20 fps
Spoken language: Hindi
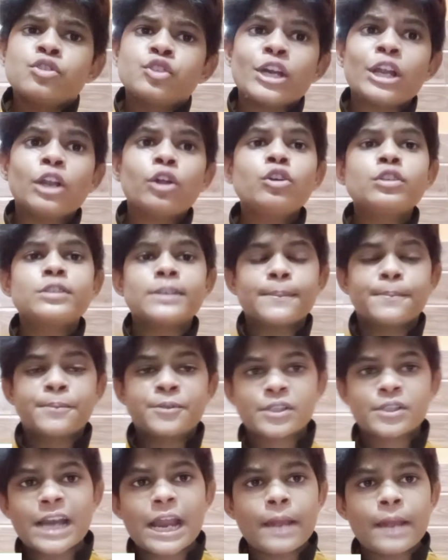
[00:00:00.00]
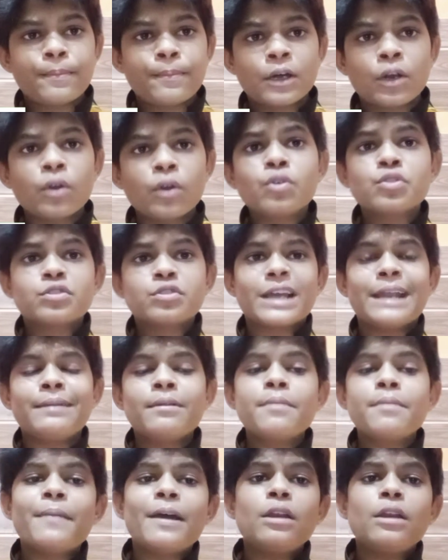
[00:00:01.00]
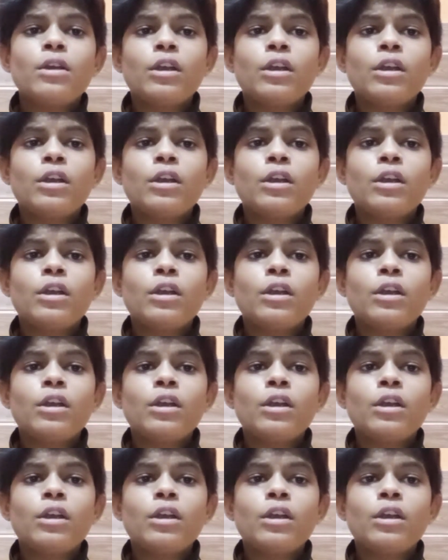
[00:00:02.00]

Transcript: चैनल को सब्सक्राइब करो साइड में बेल